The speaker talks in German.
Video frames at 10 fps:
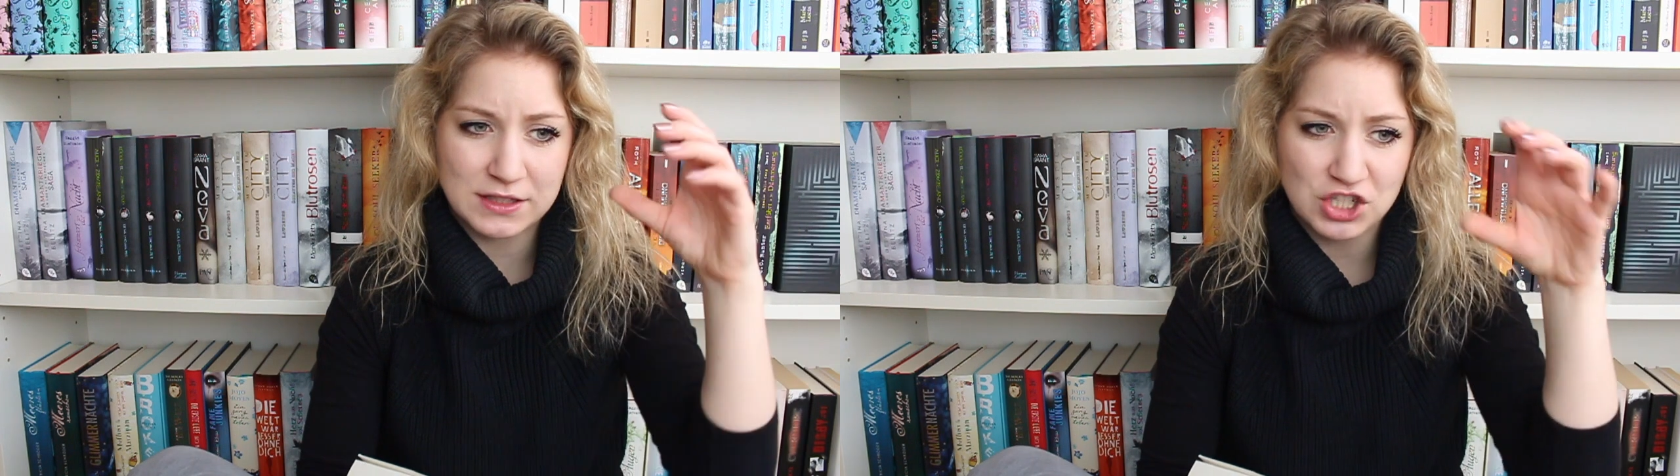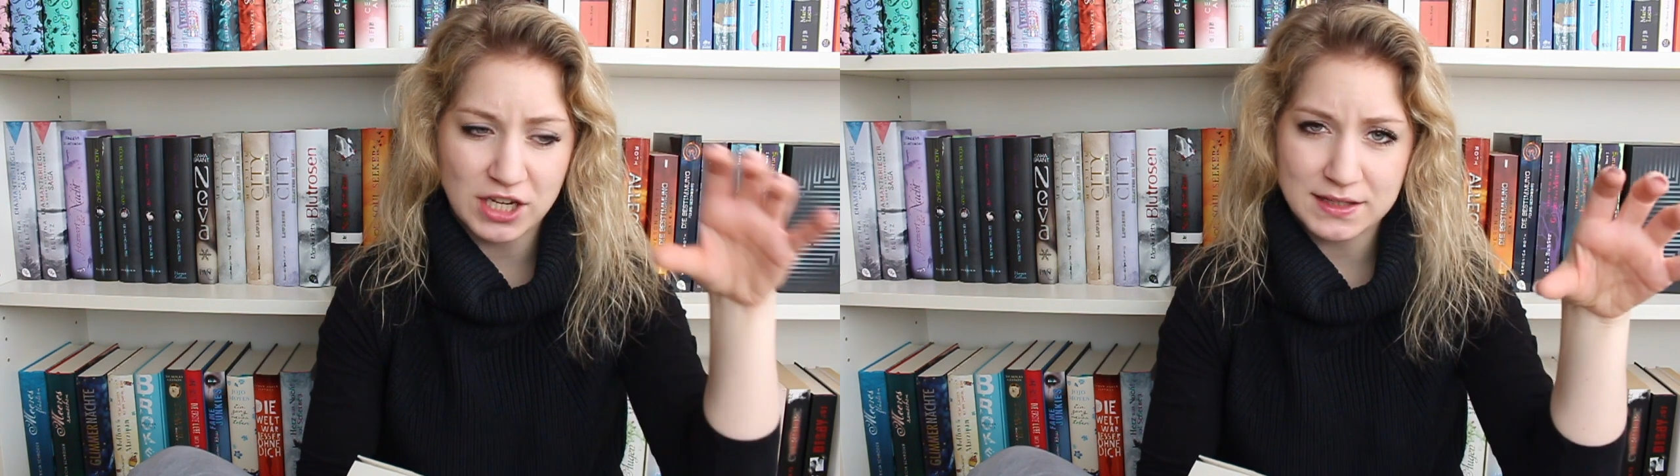
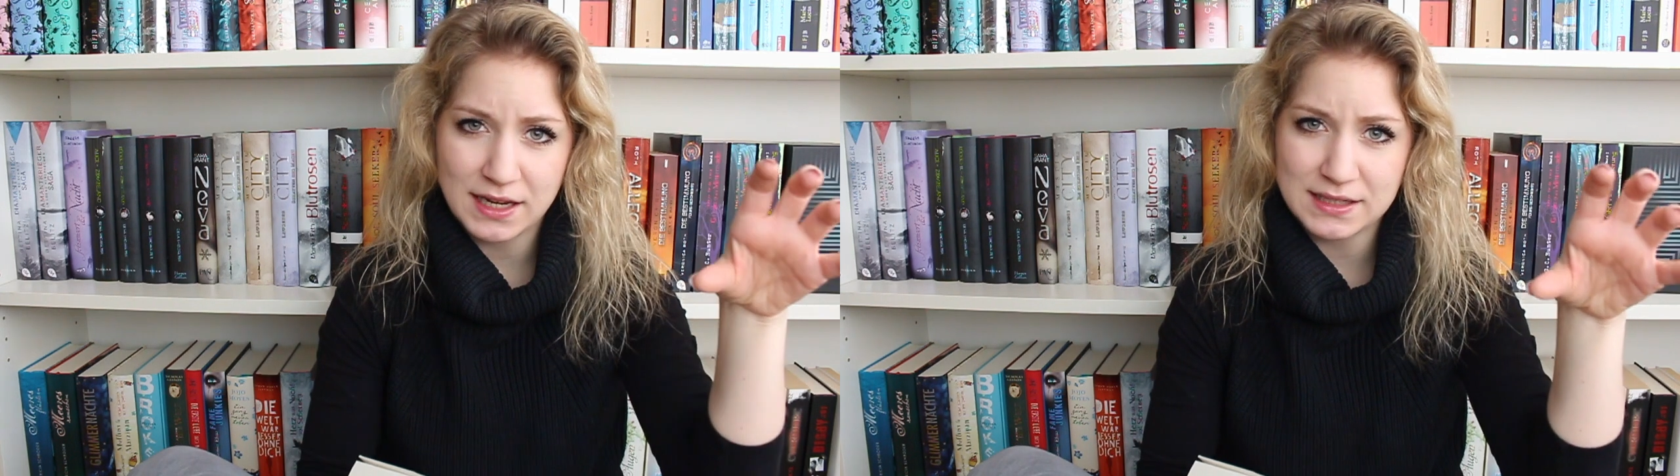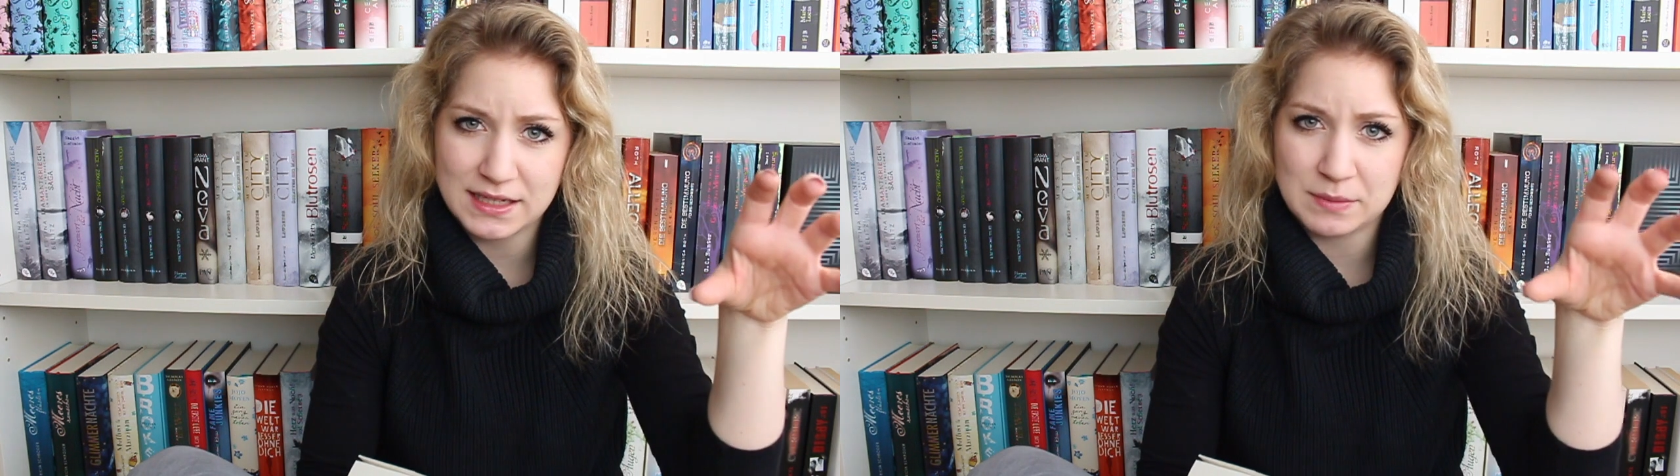diesen
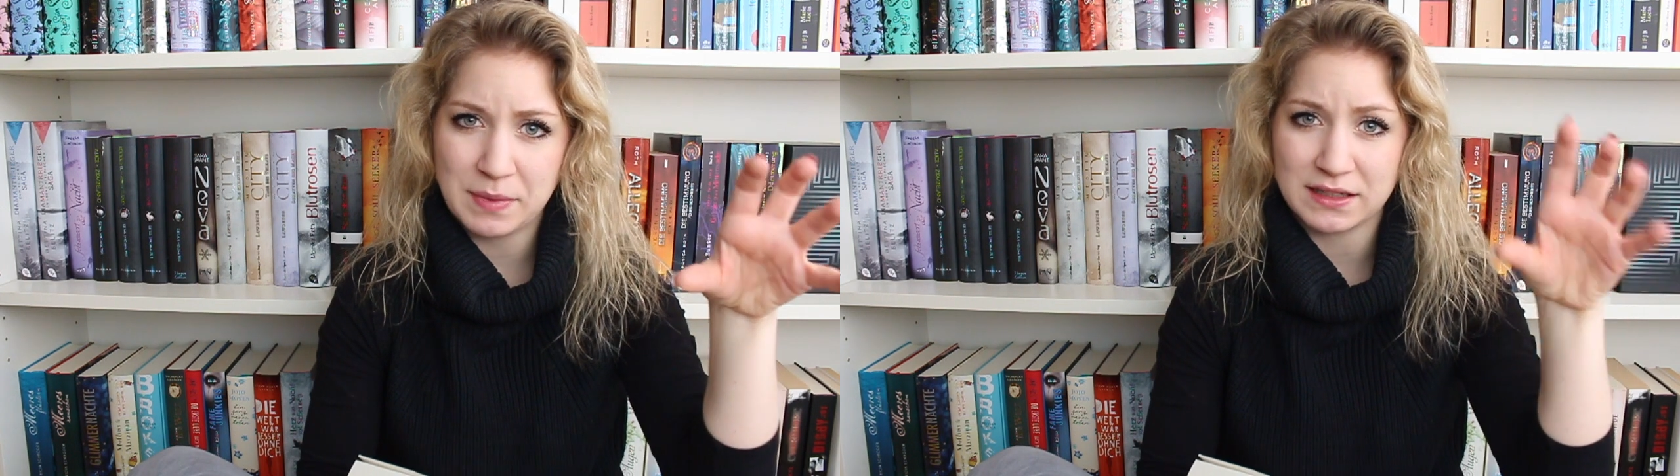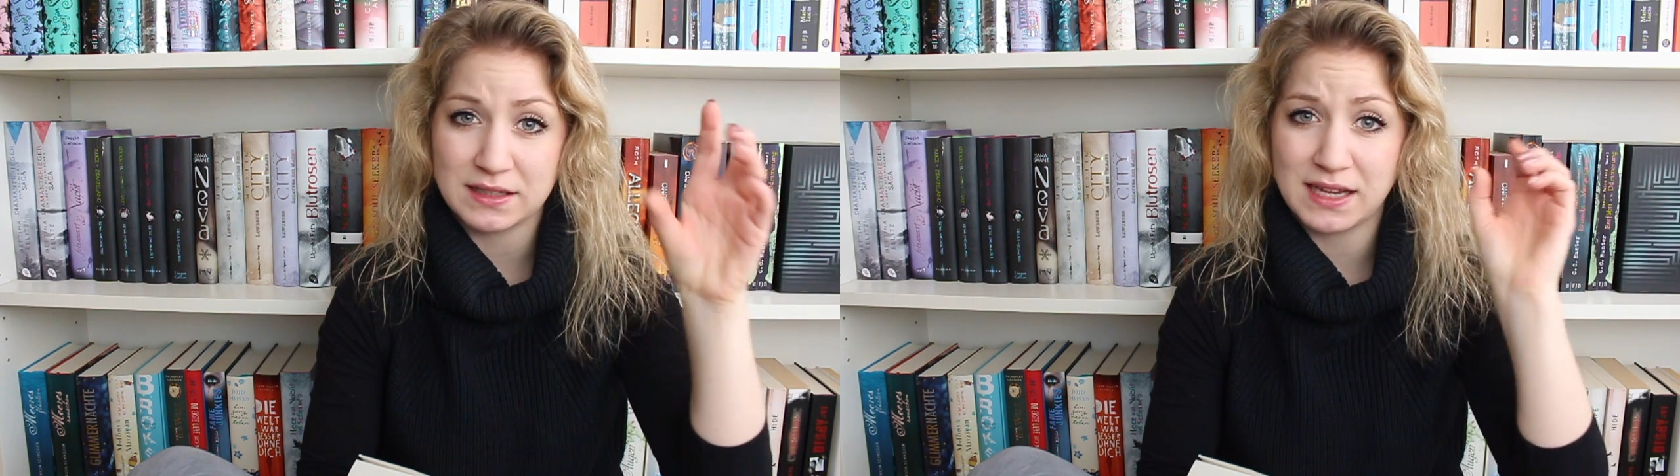
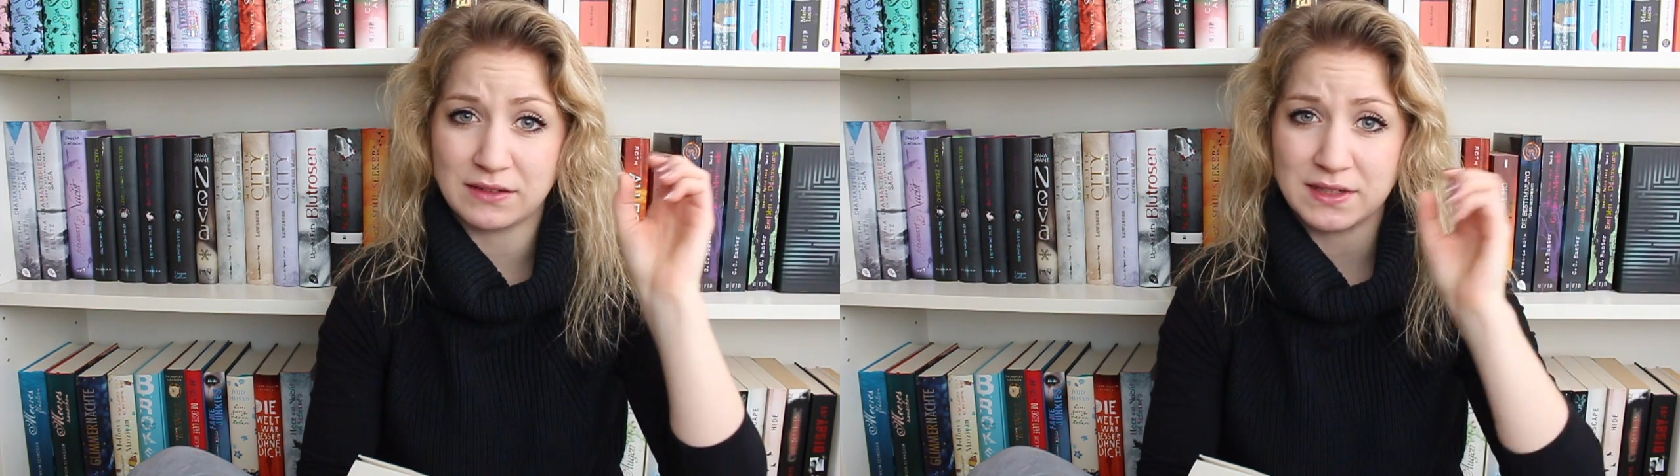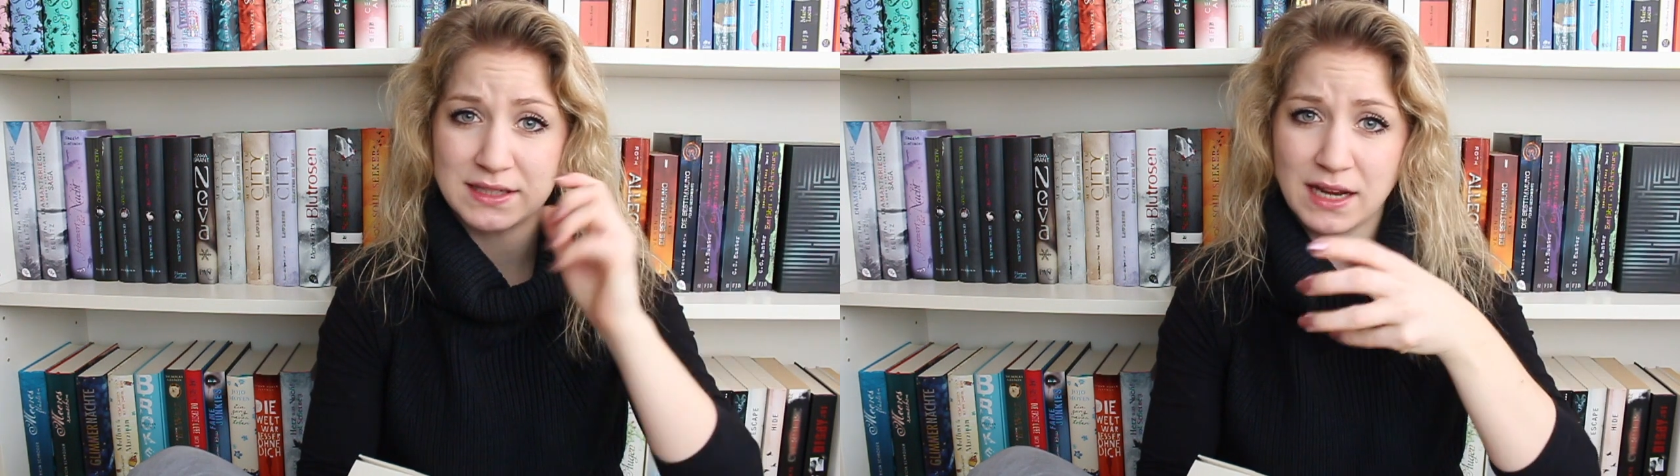Schicksalsaspekt, es
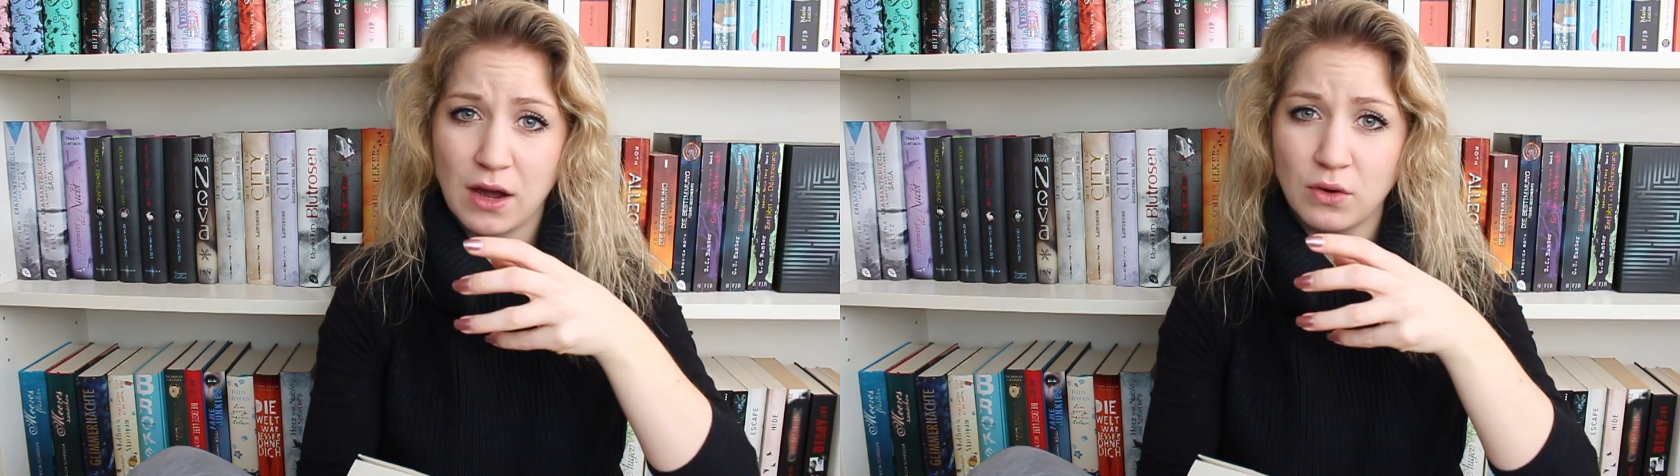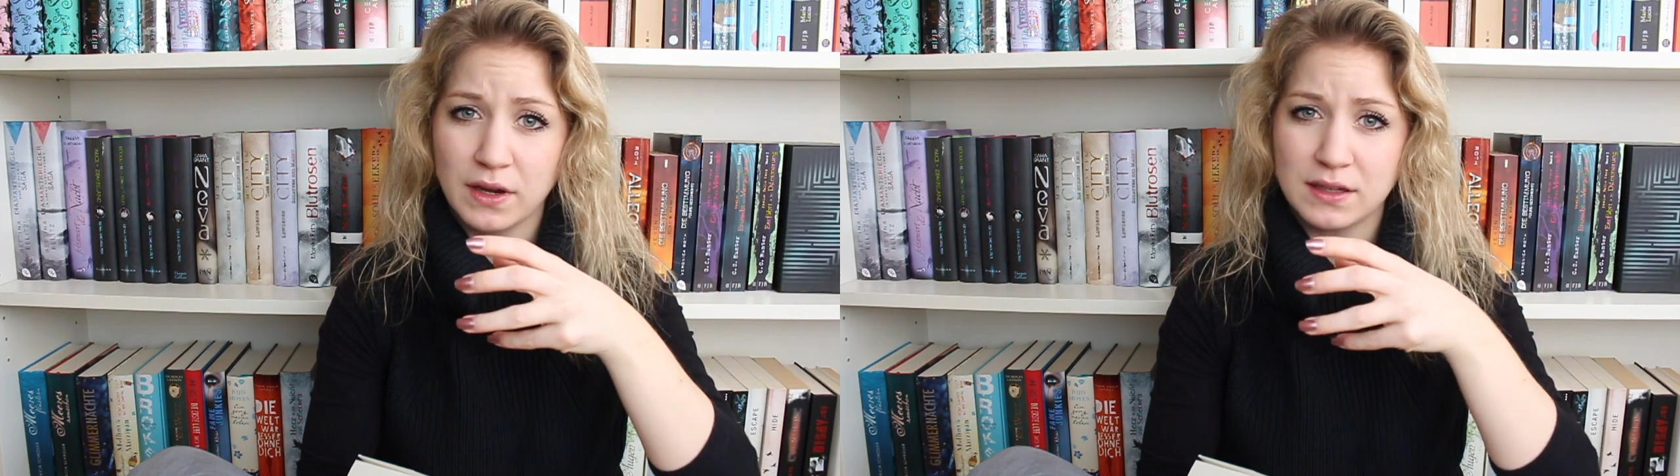hat was
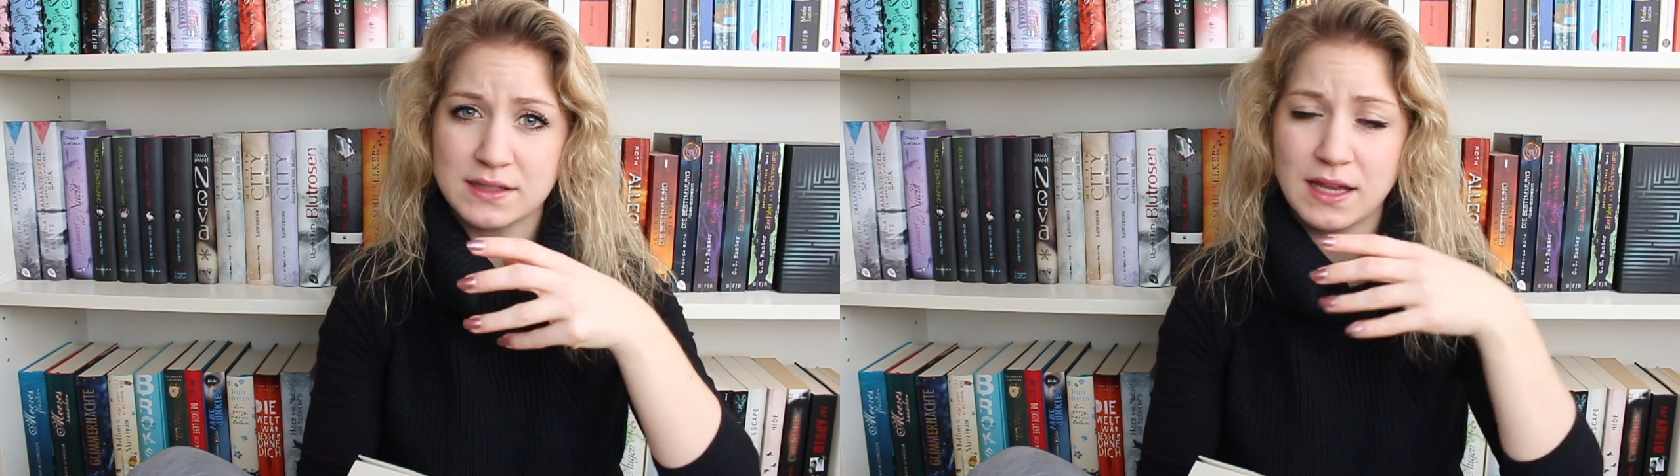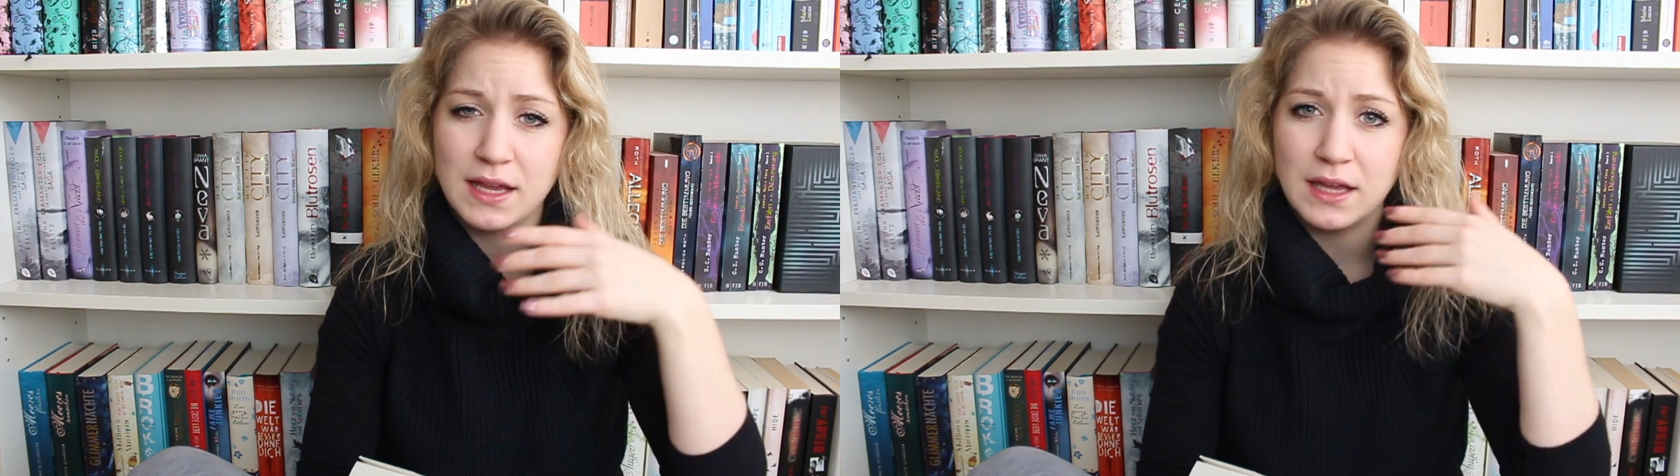Trauriges,